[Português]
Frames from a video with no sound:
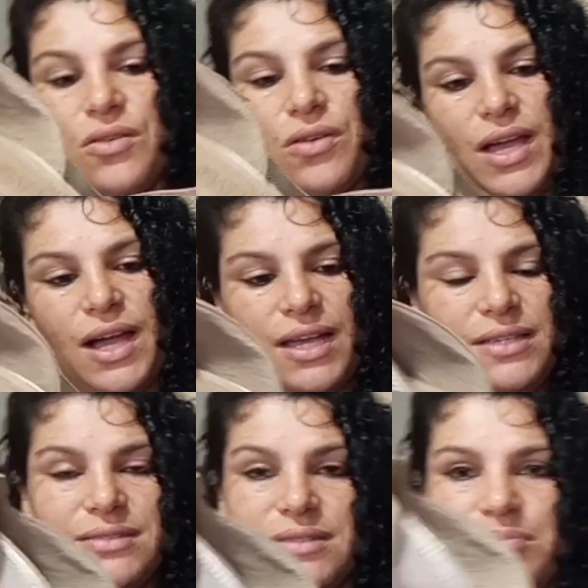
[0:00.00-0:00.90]
Cinco
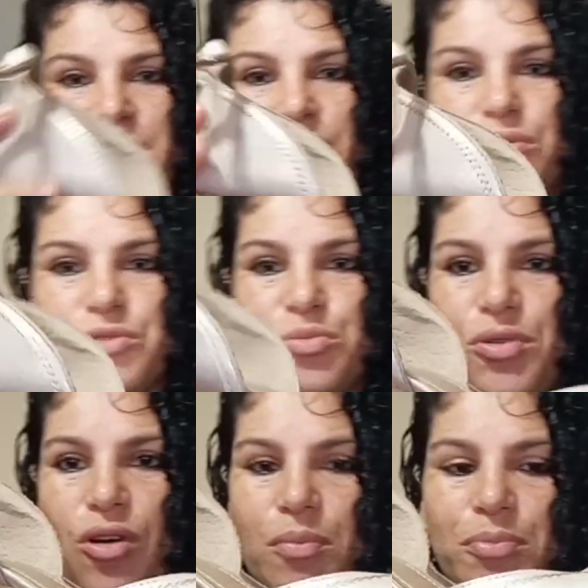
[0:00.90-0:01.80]
reais pra uso
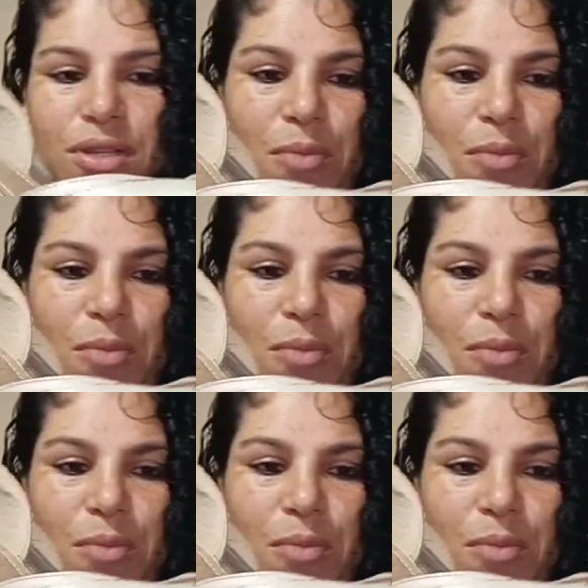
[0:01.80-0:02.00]
próprio.